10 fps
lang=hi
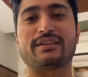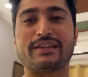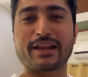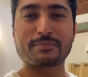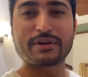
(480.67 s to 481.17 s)

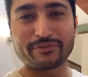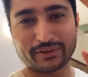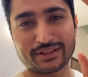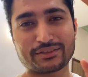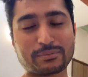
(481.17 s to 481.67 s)
यार एक बड़ी
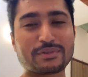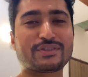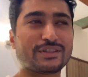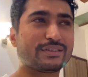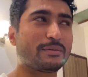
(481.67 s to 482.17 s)
फनी किस्म की
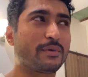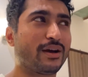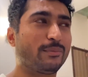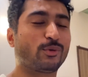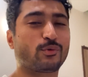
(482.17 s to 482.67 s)
चीज़ है मैं
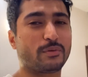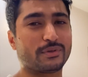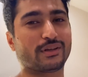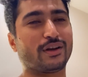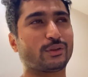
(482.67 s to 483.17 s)
आप लोगों को अभी
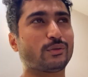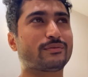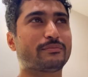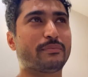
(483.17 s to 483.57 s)
दिखाता हूँ